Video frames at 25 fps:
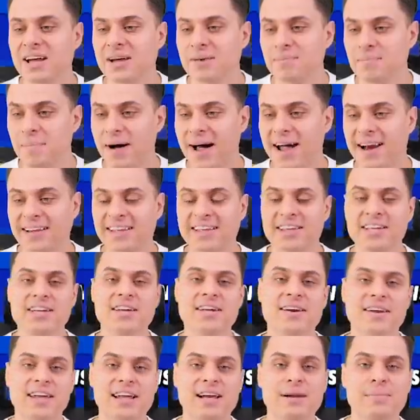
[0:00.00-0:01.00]

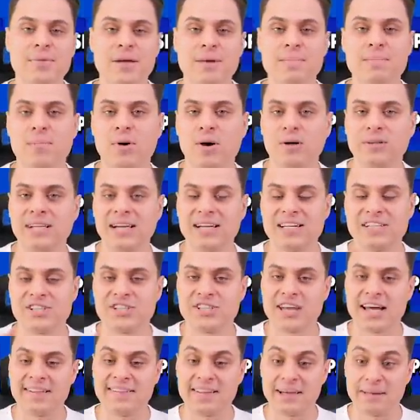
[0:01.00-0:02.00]
marki Realme Model
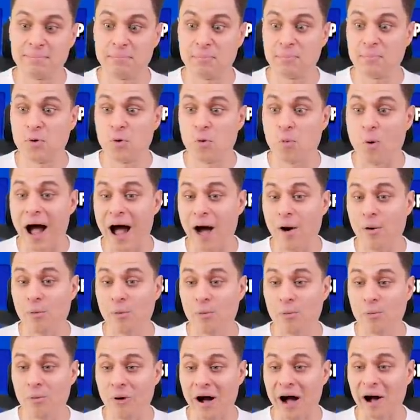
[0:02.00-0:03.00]
7. Wow,
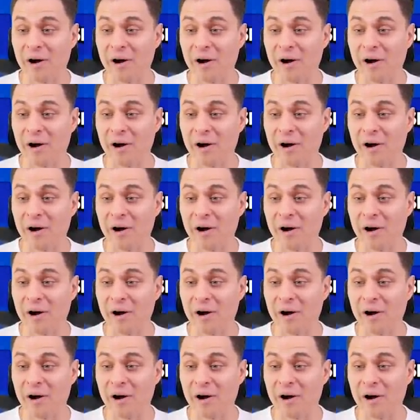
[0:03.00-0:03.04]
wow,